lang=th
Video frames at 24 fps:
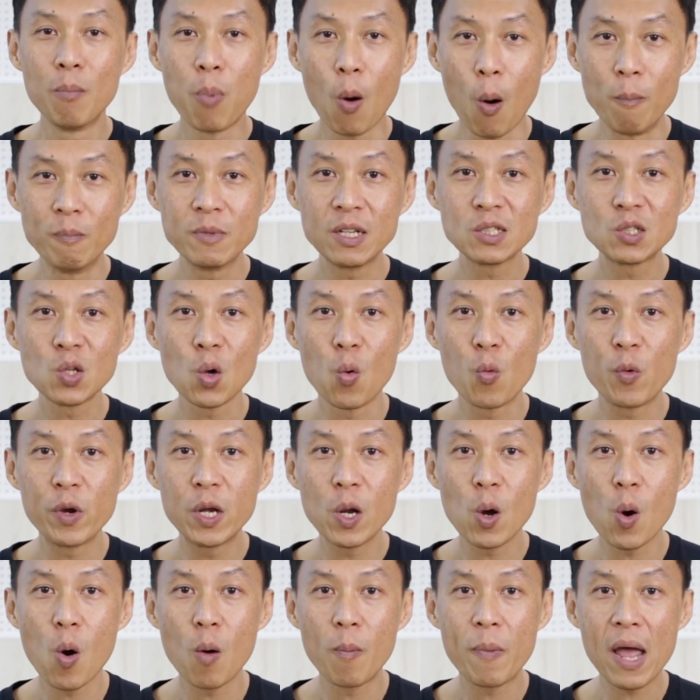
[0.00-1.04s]
ผมจะส่งวิ
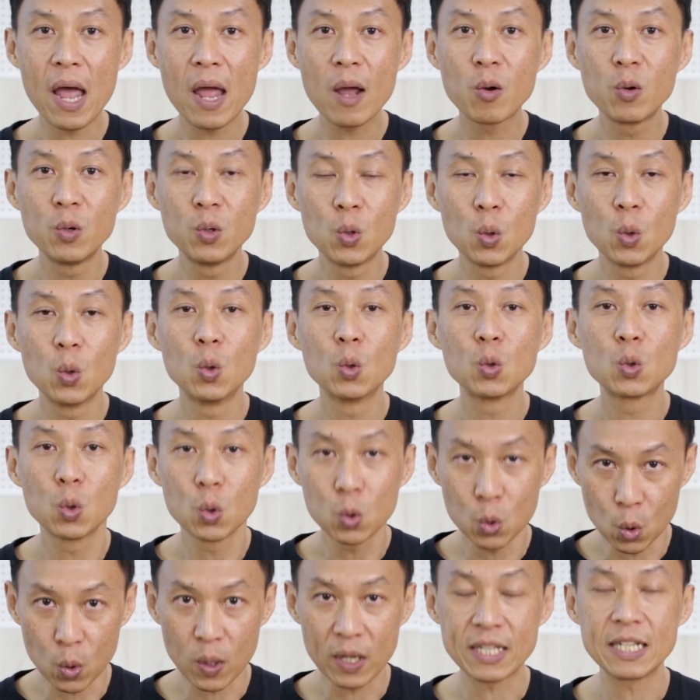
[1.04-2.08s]
ดีโอไปให้คุณดู
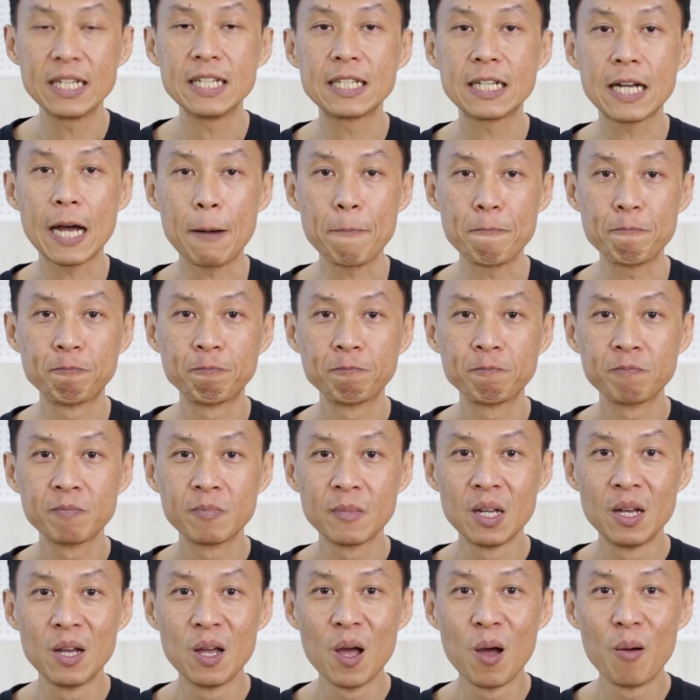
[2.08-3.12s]
ทุกๆ อาทิตย์ครับ
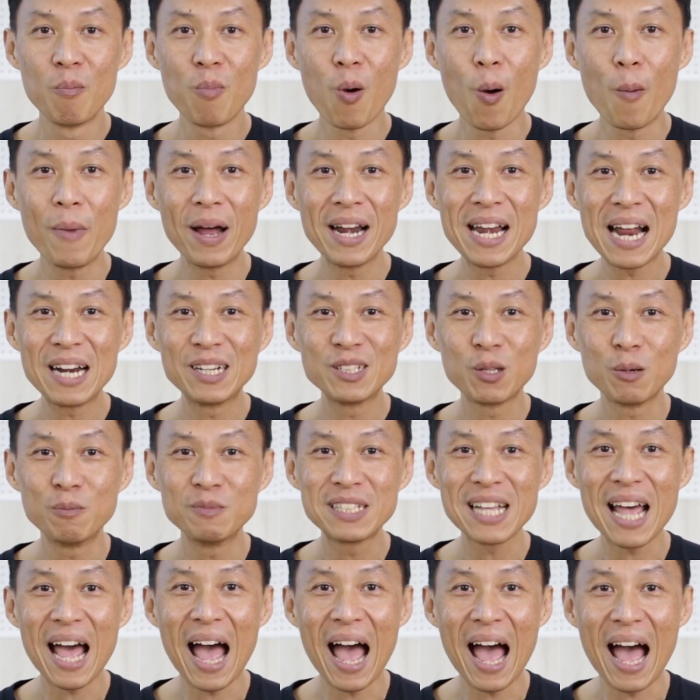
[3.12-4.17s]
ผมอนันต์สม
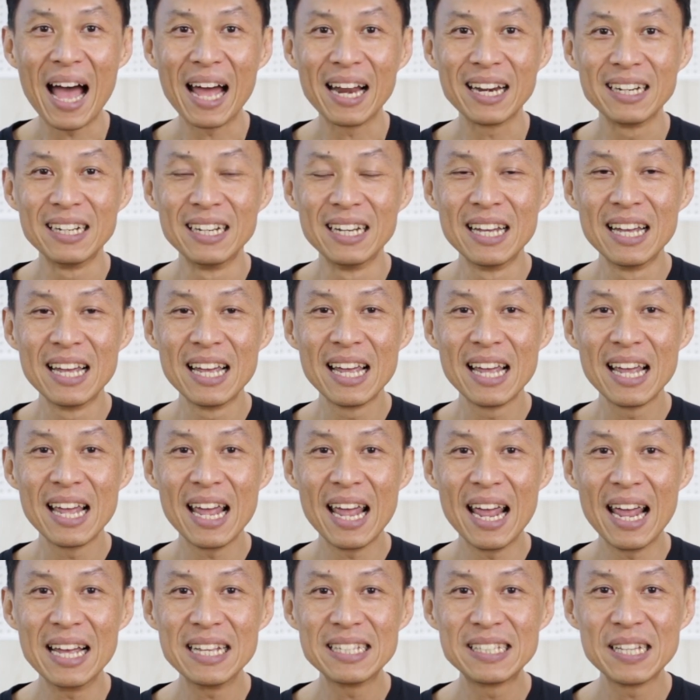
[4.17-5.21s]
สะอาด
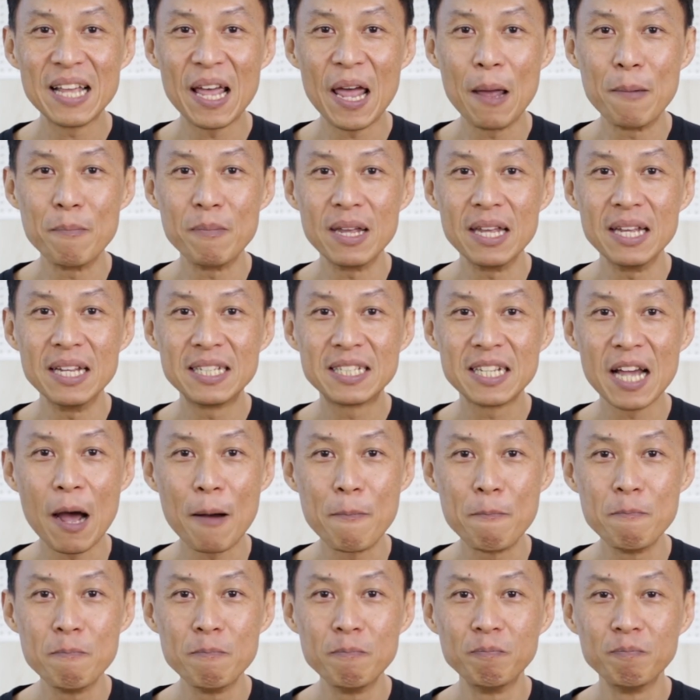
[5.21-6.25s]
SME
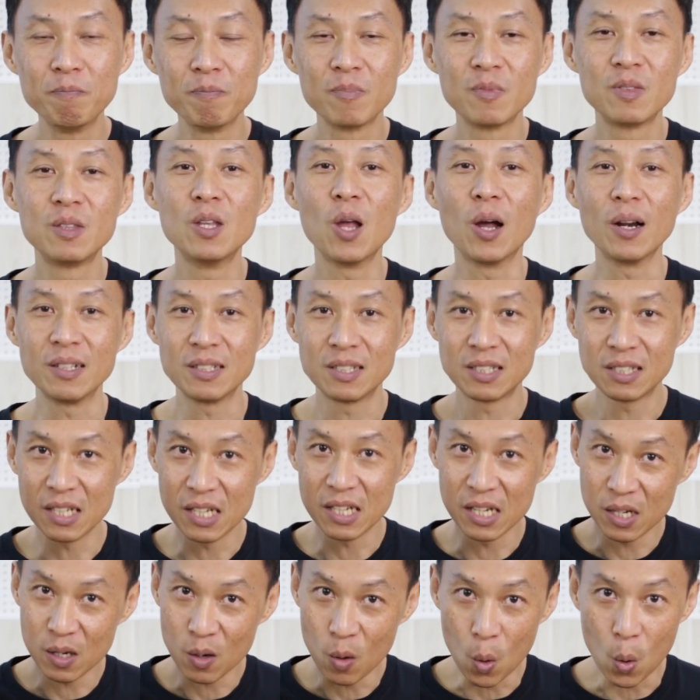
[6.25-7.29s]
Jump
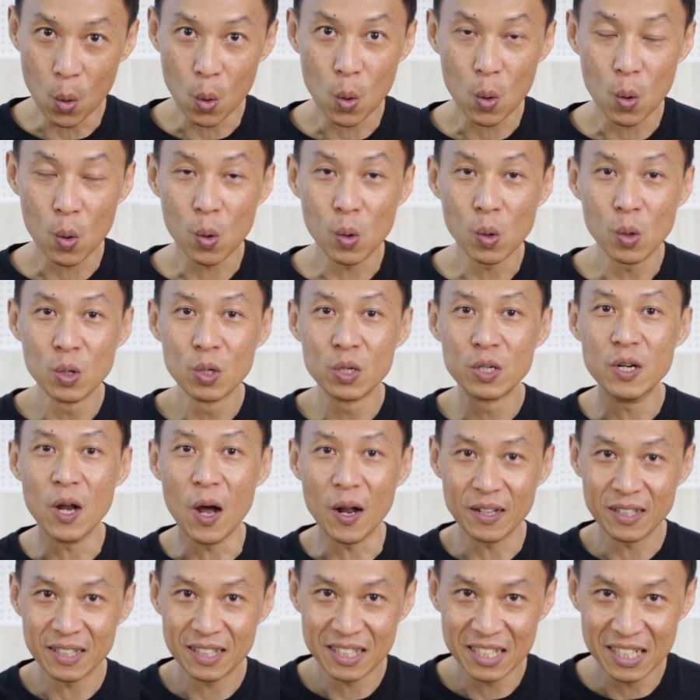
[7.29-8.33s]
co
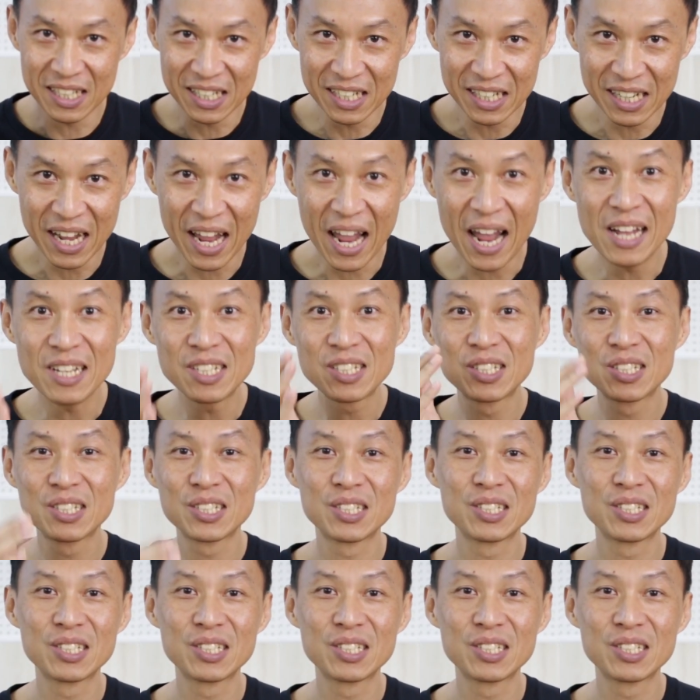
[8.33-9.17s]
th